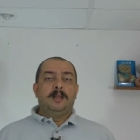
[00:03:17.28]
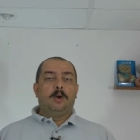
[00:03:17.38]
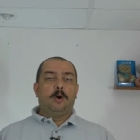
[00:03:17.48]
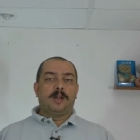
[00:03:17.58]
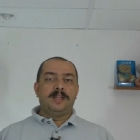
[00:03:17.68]

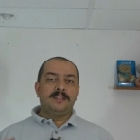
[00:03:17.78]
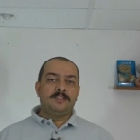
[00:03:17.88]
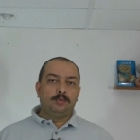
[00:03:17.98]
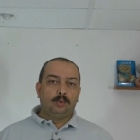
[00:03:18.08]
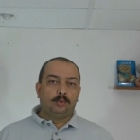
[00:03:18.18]
Ora,
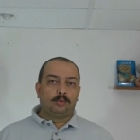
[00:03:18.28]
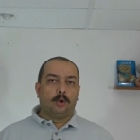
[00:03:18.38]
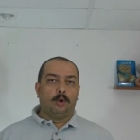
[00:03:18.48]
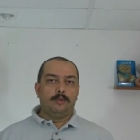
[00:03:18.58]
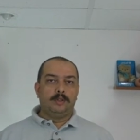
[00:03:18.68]

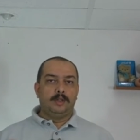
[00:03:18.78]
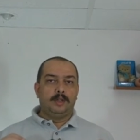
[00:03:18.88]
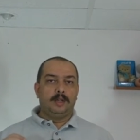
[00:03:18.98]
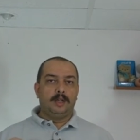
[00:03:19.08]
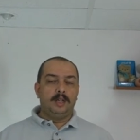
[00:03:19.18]
innanzitutto,
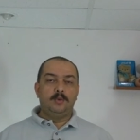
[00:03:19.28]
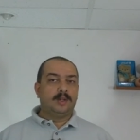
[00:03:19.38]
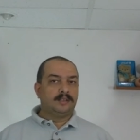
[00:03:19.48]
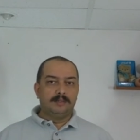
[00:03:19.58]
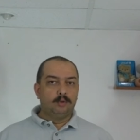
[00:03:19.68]
eh, in
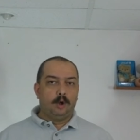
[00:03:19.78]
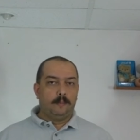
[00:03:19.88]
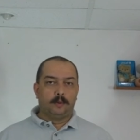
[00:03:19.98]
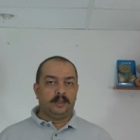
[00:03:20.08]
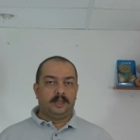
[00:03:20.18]
una
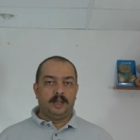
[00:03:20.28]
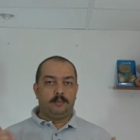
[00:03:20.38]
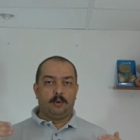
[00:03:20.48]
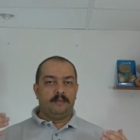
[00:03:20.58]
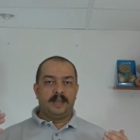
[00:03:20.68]
tendopoli che
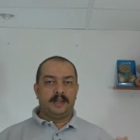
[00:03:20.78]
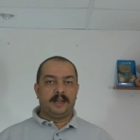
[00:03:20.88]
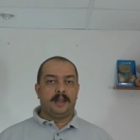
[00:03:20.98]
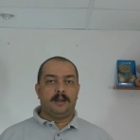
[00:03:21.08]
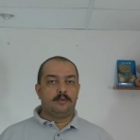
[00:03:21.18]
può
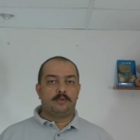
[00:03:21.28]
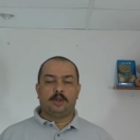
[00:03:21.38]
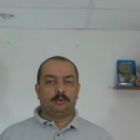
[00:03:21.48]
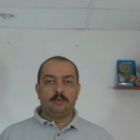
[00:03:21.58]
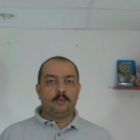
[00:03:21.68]
avere un
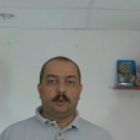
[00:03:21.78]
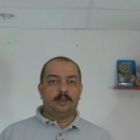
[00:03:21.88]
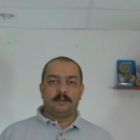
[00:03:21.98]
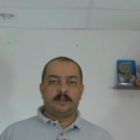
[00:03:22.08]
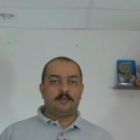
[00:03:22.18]
certo numero
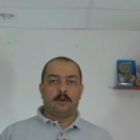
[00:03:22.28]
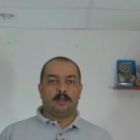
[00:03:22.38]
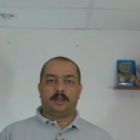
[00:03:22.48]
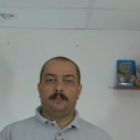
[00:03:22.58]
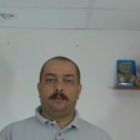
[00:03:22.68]
di
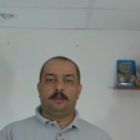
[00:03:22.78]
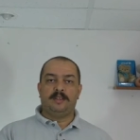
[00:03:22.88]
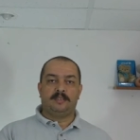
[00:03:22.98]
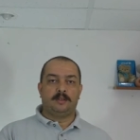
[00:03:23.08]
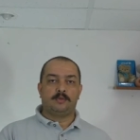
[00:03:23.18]
persone, che può
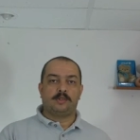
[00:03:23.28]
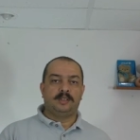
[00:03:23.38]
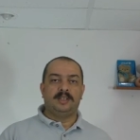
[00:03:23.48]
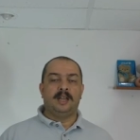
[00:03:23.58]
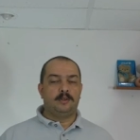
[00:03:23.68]
essere un
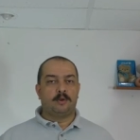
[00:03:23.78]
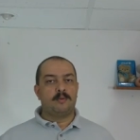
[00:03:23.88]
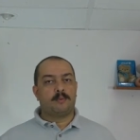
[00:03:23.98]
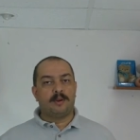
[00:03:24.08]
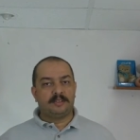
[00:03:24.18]
centinaio
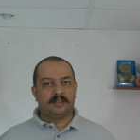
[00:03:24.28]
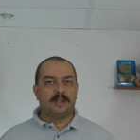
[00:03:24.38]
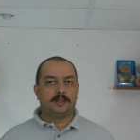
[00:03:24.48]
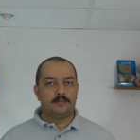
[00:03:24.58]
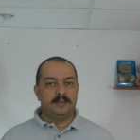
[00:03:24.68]
come può essere
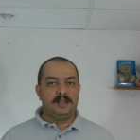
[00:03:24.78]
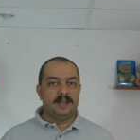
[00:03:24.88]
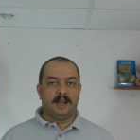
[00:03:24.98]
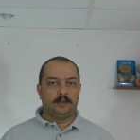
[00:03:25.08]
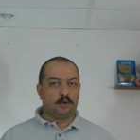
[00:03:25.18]
anche un
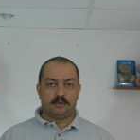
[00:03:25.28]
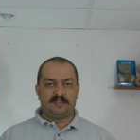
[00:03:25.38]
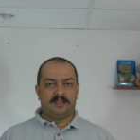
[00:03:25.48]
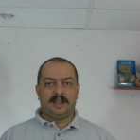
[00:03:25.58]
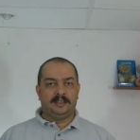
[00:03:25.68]
migliaio,
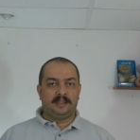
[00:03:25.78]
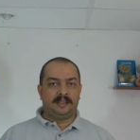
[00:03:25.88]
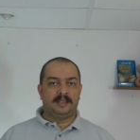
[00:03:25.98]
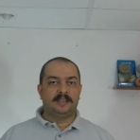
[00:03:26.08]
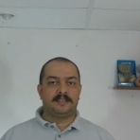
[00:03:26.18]
considerate
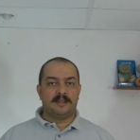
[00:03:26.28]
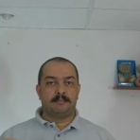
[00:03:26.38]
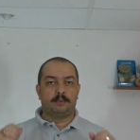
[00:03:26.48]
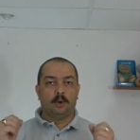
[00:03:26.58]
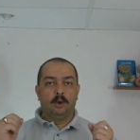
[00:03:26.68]
che ad
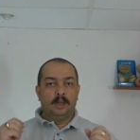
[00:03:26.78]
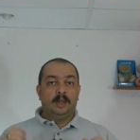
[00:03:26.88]
esempio